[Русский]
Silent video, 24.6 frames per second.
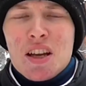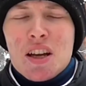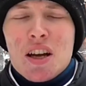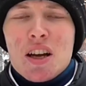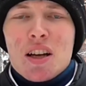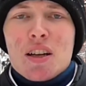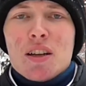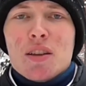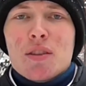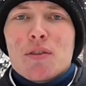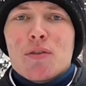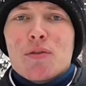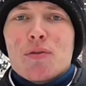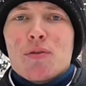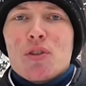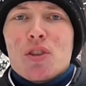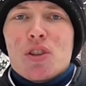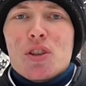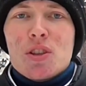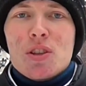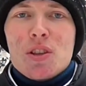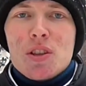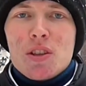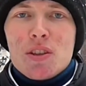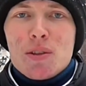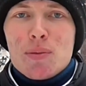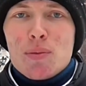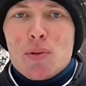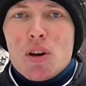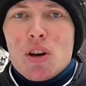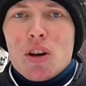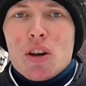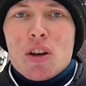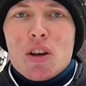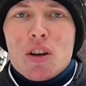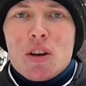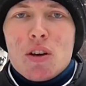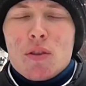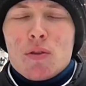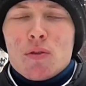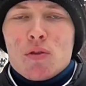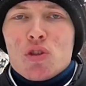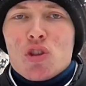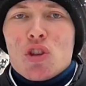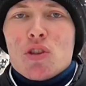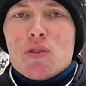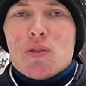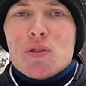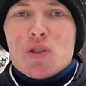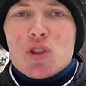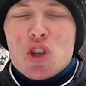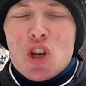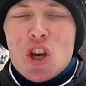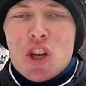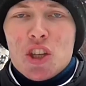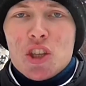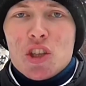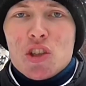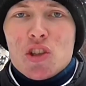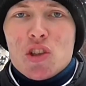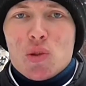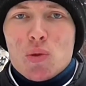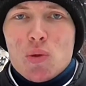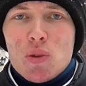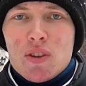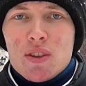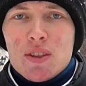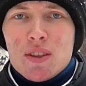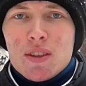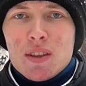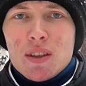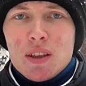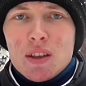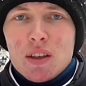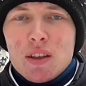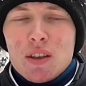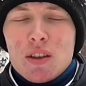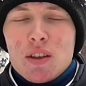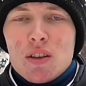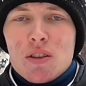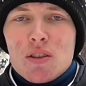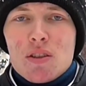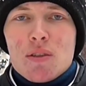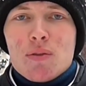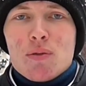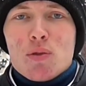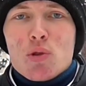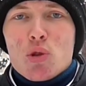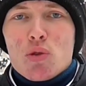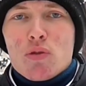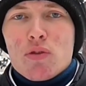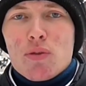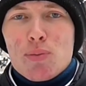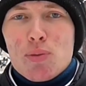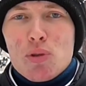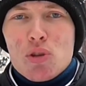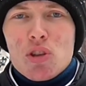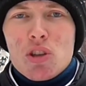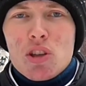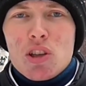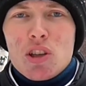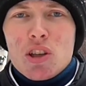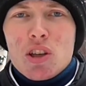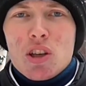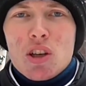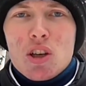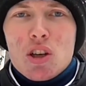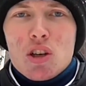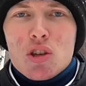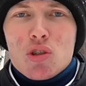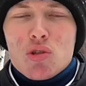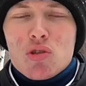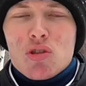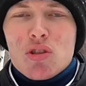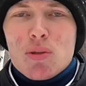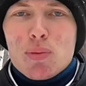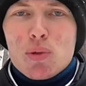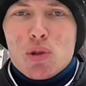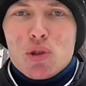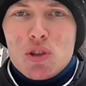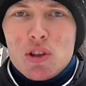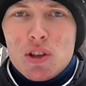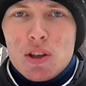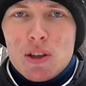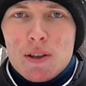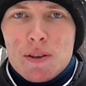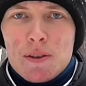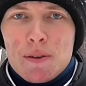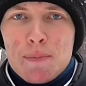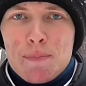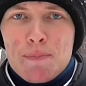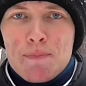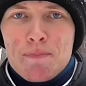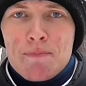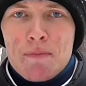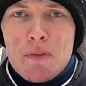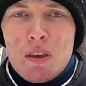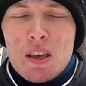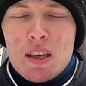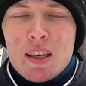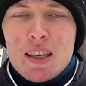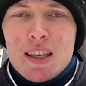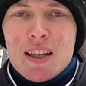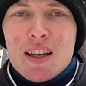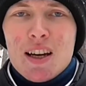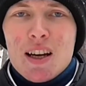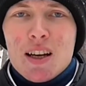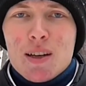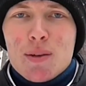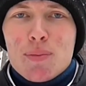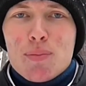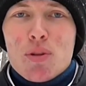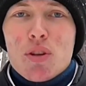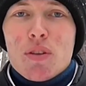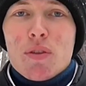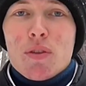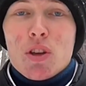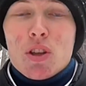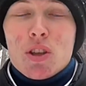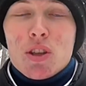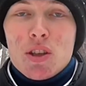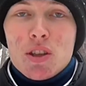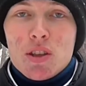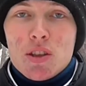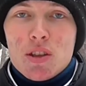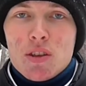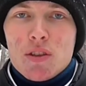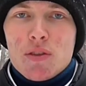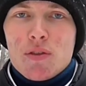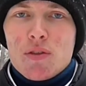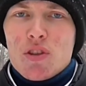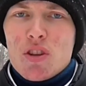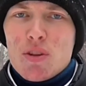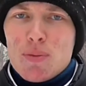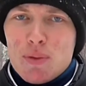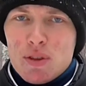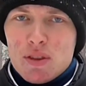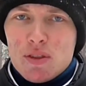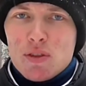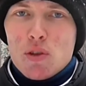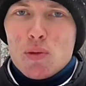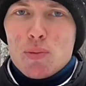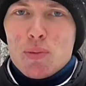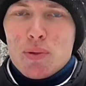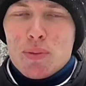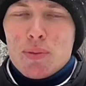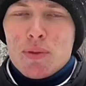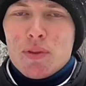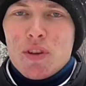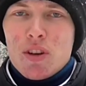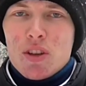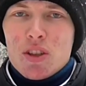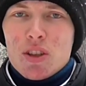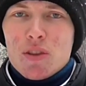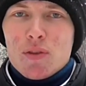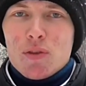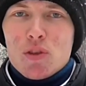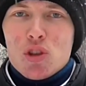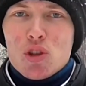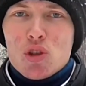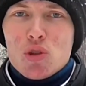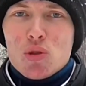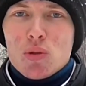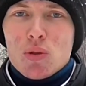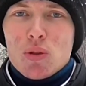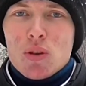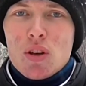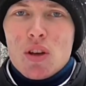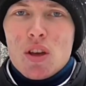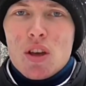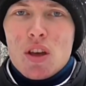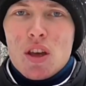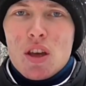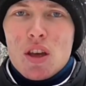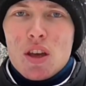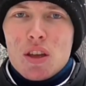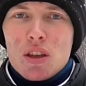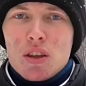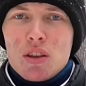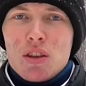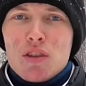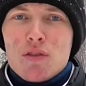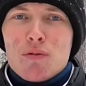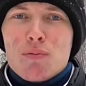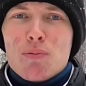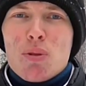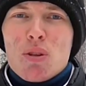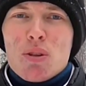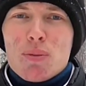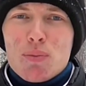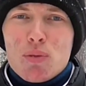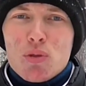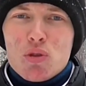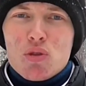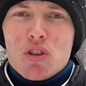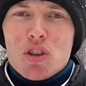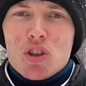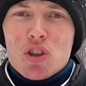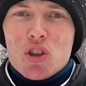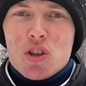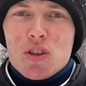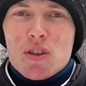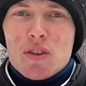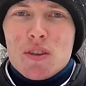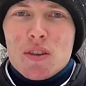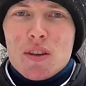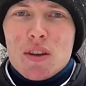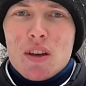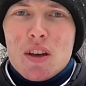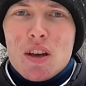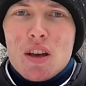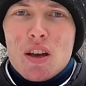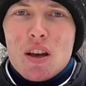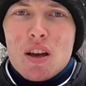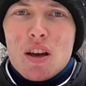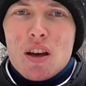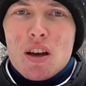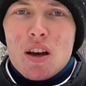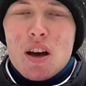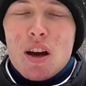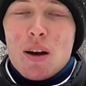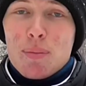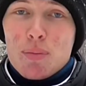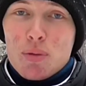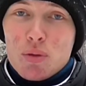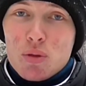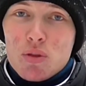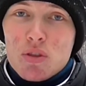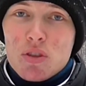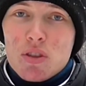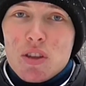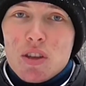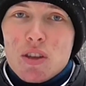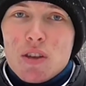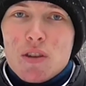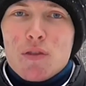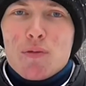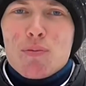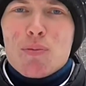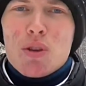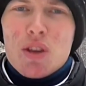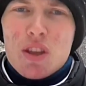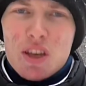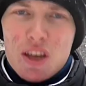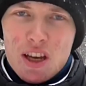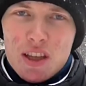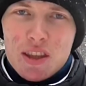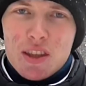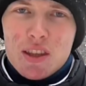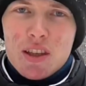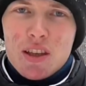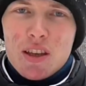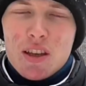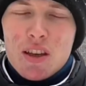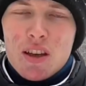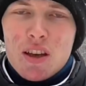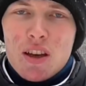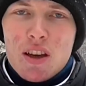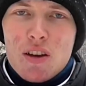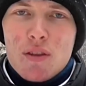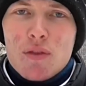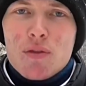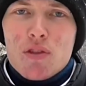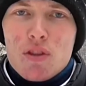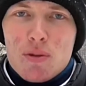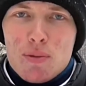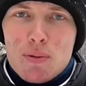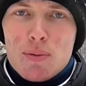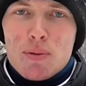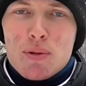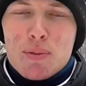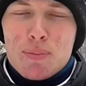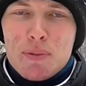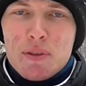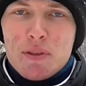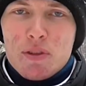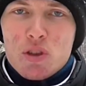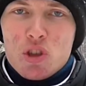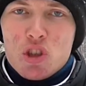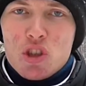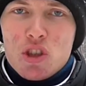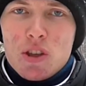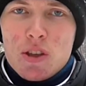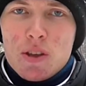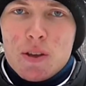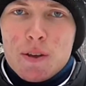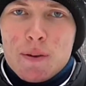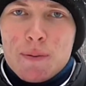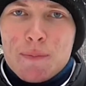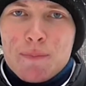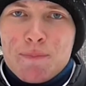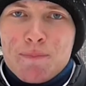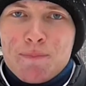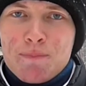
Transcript: как вести себя в чрезвычайной ситуации, если вдруг вы поняли, что заблудились, и как превратить время своего пребывания в лесу не в борьбу за жизнь, а просто в приятное времяпрепровождение.